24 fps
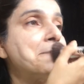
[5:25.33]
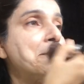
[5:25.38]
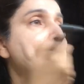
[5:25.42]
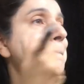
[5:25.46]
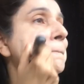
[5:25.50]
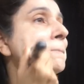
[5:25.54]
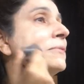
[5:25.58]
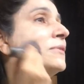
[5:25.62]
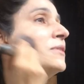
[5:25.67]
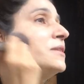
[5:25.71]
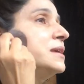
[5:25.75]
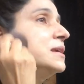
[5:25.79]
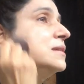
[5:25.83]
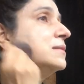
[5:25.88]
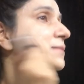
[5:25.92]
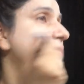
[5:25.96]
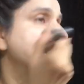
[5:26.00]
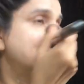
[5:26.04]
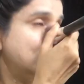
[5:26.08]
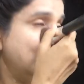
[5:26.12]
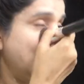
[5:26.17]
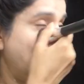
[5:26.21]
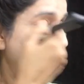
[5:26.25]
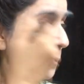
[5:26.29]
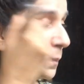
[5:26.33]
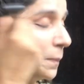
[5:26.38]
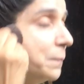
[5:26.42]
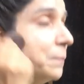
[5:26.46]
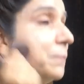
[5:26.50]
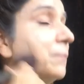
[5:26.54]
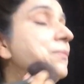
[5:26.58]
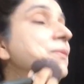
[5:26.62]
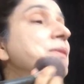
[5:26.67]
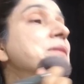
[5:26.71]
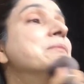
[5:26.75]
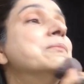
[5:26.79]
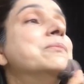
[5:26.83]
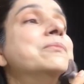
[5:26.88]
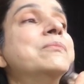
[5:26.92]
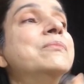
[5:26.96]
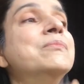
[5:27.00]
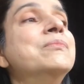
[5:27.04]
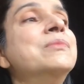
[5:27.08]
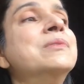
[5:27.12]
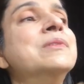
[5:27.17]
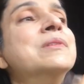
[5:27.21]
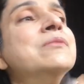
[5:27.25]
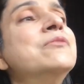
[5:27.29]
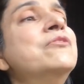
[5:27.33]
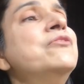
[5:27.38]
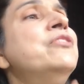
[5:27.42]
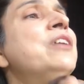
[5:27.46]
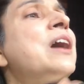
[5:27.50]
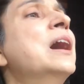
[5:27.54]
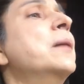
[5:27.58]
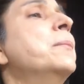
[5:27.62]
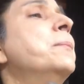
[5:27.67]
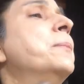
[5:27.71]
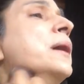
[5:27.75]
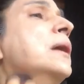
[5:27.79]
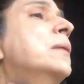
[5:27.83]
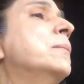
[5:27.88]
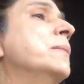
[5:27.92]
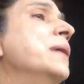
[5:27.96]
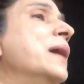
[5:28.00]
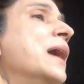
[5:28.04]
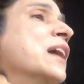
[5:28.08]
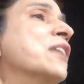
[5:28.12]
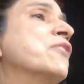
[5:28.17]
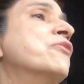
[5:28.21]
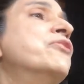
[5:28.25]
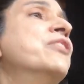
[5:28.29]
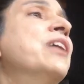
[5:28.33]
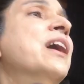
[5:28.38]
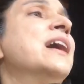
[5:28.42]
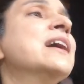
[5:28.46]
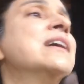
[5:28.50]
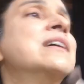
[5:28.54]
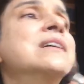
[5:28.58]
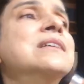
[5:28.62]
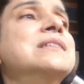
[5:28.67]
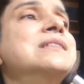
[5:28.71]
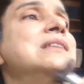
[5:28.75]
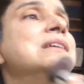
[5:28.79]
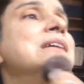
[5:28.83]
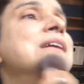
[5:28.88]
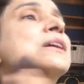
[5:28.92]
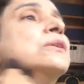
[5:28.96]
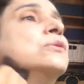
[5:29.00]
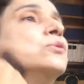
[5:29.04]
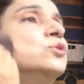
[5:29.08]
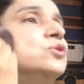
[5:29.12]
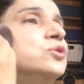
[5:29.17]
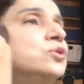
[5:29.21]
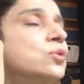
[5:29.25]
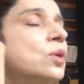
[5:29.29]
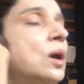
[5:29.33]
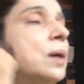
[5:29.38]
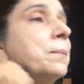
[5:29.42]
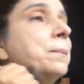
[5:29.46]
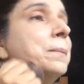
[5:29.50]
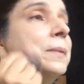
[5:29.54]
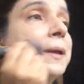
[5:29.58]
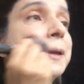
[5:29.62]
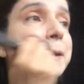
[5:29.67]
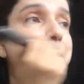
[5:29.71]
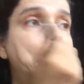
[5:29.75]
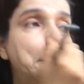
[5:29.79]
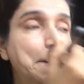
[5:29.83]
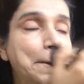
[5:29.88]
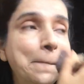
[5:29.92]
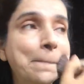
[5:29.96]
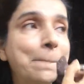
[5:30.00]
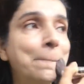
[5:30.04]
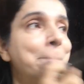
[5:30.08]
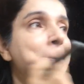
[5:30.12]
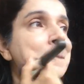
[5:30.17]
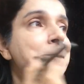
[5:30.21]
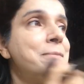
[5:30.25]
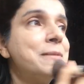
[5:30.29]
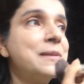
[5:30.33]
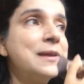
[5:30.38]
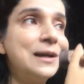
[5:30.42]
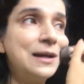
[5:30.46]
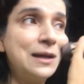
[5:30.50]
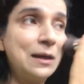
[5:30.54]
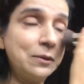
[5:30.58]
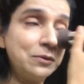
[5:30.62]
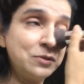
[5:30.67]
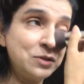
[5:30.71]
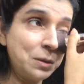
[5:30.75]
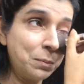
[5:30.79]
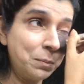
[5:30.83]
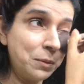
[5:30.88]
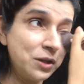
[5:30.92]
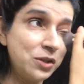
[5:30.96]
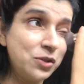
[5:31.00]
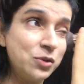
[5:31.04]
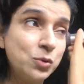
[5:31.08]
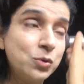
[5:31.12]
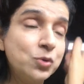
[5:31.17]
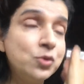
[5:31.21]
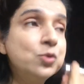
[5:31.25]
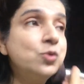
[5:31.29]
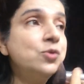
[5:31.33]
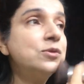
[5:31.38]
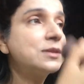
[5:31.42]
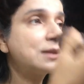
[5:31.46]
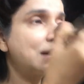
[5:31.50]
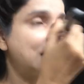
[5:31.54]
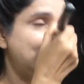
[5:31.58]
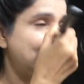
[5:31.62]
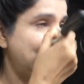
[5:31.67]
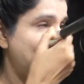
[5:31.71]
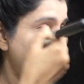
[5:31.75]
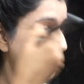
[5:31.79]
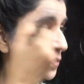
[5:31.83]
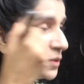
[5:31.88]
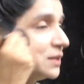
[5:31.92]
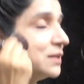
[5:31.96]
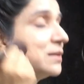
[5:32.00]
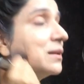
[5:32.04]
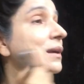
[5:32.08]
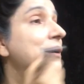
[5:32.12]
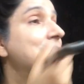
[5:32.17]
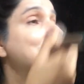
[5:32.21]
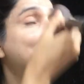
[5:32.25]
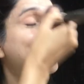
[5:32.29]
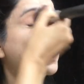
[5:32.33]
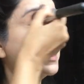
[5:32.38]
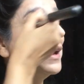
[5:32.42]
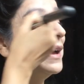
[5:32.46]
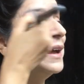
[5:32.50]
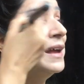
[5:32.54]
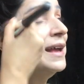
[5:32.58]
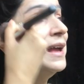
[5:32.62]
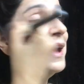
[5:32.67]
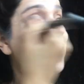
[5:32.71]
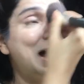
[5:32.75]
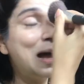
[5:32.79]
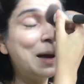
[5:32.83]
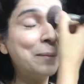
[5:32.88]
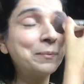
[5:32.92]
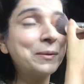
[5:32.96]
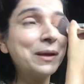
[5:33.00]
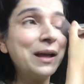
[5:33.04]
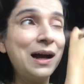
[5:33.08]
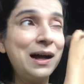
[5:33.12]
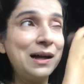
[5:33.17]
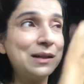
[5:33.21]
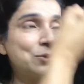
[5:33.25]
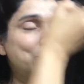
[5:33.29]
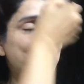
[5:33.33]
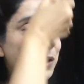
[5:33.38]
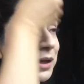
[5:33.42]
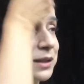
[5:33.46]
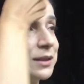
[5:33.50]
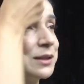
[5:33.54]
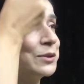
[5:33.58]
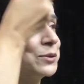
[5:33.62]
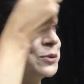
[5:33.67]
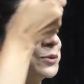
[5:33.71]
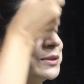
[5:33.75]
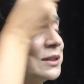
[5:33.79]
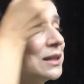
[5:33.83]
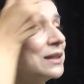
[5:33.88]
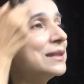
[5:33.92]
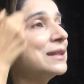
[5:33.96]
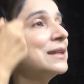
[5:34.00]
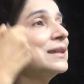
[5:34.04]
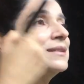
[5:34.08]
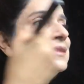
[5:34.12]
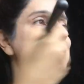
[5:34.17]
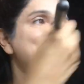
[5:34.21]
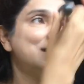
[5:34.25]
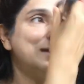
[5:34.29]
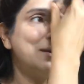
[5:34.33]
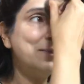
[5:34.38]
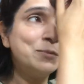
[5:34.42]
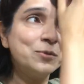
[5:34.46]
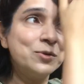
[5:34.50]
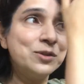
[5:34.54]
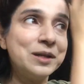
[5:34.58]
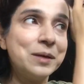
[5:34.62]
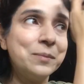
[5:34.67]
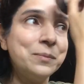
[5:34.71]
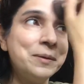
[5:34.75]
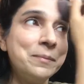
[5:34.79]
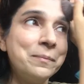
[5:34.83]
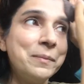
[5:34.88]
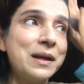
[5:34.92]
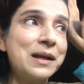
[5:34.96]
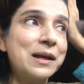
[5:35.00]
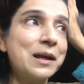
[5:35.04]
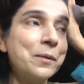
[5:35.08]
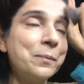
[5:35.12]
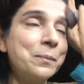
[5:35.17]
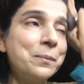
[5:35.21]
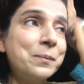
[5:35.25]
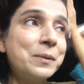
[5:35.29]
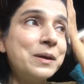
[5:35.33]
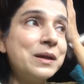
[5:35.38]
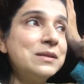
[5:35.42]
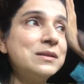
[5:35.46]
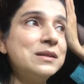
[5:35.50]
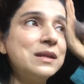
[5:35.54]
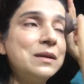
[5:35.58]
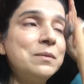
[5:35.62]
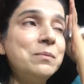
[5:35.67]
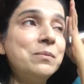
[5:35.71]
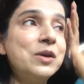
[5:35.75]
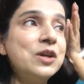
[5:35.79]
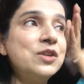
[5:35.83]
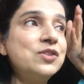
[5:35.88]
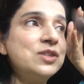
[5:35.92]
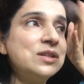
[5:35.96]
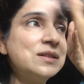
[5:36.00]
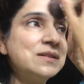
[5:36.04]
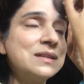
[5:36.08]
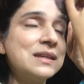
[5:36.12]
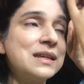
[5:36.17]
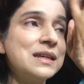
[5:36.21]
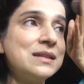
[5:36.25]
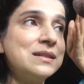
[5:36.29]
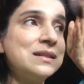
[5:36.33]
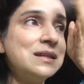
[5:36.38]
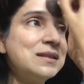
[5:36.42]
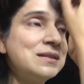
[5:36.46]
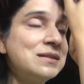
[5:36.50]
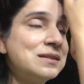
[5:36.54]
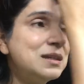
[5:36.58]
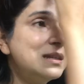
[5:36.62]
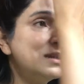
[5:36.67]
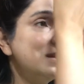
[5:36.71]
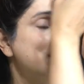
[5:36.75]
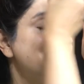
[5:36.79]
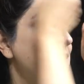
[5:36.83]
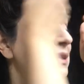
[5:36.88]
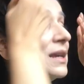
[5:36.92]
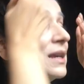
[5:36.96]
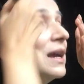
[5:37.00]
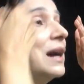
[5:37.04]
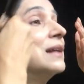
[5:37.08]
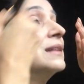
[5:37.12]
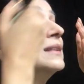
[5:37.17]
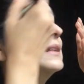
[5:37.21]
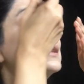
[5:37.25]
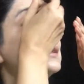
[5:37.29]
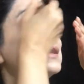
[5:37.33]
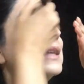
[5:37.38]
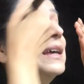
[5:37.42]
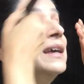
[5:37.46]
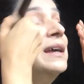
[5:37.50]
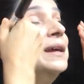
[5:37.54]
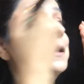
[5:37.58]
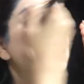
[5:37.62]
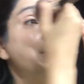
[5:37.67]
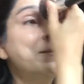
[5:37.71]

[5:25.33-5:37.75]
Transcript: चीज़ जिसे आप फ्राई पैन में एग फ्राई करते हैं कुछ तो आप एक ही चम्मच यूज़ करते हैं उसी तरह से आपके हाथ को आदत हो जाती है इसी तरह मुझे भी मेकअप की जिन ब्रशेस की जिस चीज़ की आदत है